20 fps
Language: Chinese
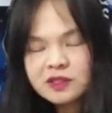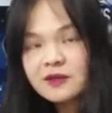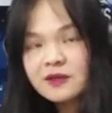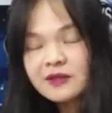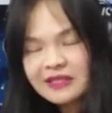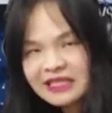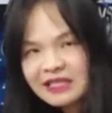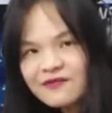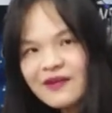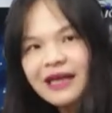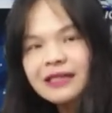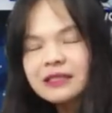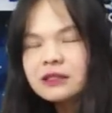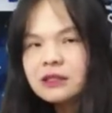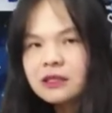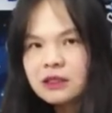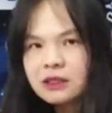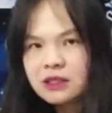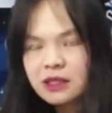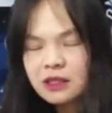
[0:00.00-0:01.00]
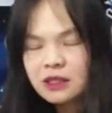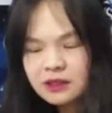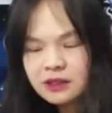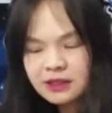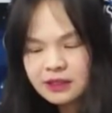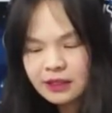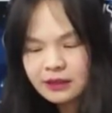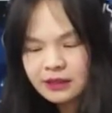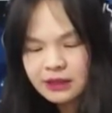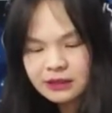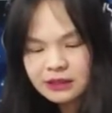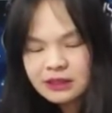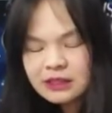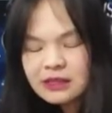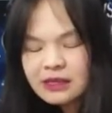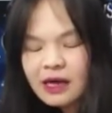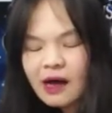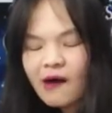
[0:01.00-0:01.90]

深司法记者陈志贤的特